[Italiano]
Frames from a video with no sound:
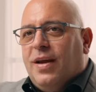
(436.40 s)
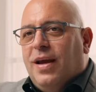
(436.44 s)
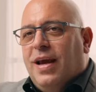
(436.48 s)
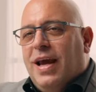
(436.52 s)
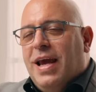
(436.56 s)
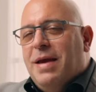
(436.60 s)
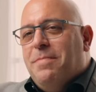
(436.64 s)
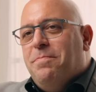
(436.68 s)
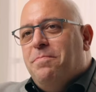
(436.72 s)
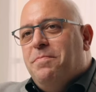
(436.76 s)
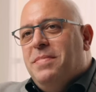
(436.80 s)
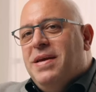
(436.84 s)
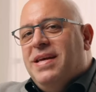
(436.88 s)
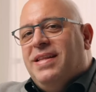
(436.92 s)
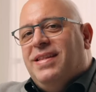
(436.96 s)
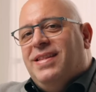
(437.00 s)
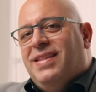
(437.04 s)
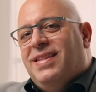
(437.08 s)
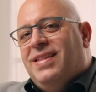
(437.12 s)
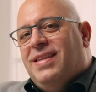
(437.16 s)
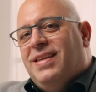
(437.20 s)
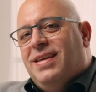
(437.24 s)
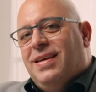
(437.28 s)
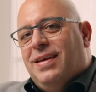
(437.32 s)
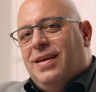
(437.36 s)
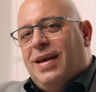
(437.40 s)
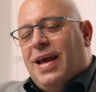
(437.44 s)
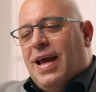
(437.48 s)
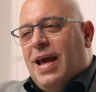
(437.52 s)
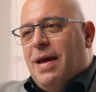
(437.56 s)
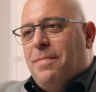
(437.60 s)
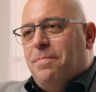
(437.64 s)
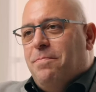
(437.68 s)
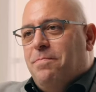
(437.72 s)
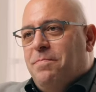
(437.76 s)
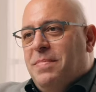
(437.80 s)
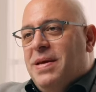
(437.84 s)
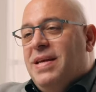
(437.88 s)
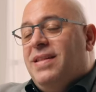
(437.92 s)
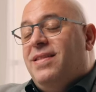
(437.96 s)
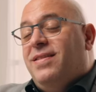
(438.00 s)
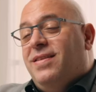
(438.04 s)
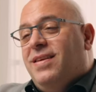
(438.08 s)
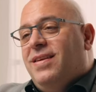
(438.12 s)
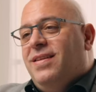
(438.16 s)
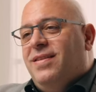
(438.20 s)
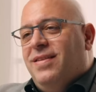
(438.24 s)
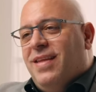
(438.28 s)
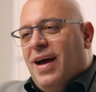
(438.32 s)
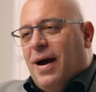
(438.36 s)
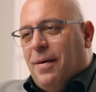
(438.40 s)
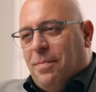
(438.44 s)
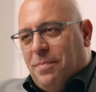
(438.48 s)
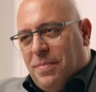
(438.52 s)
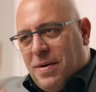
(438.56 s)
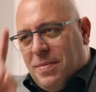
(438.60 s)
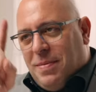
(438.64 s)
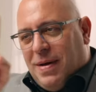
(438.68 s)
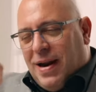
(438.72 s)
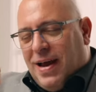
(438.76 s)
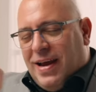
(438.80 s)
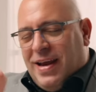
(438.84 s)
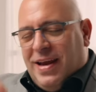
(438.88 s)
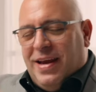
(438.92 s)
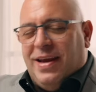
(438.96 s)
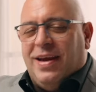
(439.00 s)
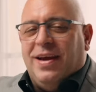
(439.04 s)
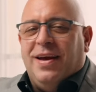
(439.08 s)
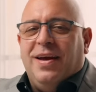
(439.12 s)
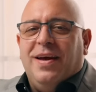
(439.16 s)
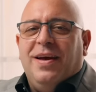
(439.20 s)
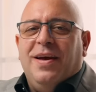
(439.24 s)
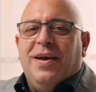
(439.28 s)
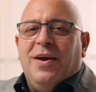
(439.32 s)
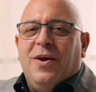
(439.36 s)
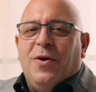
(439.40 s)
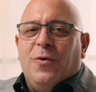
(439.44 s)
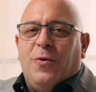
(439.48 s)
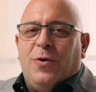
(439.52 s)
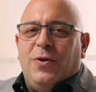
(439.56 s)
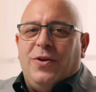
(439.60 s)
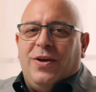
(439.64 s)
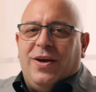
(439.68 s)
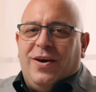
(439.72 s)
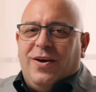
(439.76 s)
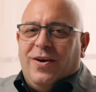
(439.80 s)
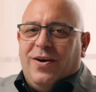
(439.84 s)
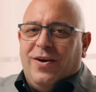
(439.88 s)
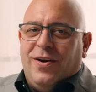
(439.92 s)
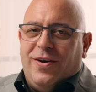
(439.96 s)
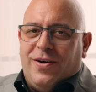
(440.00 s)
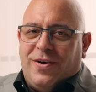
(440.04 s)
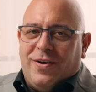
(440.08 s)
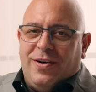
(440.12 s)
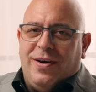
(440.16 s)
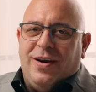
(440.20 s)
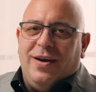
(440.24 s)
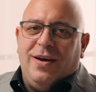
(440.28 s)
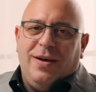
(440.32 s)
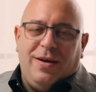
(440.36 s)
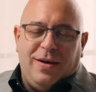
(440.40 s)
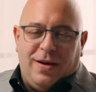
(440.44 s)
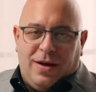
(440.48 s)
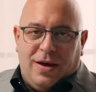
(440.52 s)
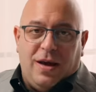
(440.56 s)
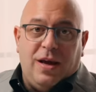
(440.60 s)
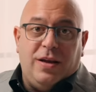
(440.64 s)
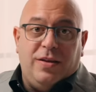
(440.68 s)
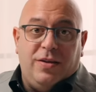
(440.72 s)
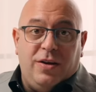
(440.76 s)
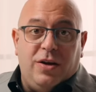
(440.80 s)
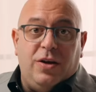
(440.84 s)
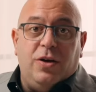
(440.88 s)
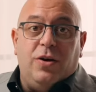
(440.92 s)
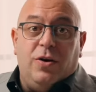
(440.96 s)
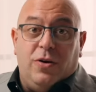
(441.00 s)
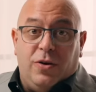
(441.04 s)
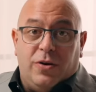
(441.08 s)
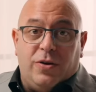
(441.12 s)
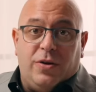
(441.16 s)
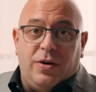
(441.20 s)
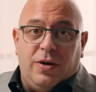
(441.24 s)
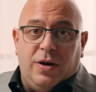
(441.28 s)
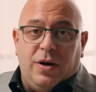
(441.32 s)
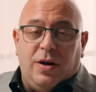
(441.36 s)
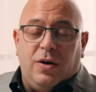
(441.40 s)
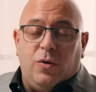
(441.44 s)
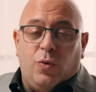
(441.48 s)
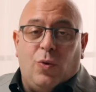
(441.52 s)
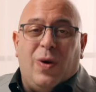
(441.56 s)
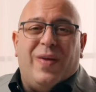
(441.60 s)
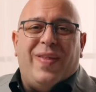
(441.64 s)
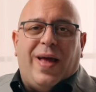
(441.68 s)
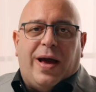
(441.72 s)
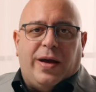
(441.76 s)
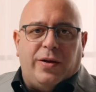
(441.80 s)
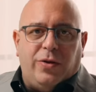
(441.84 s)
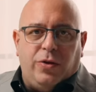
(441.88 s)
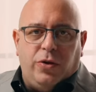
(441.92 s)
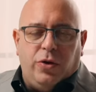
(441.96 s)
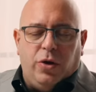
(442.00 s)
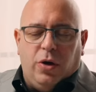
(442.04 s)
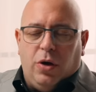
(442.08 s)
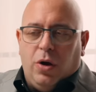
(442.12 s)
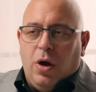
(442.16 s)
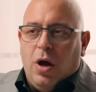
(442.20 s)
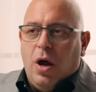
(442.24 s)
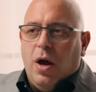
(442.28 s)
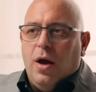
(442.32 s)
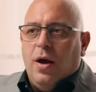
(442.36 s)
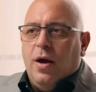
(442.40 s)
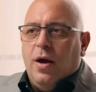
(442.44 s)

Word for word: e BT, EBITDA, prima la I. Quindi earn e di earn, guadagno,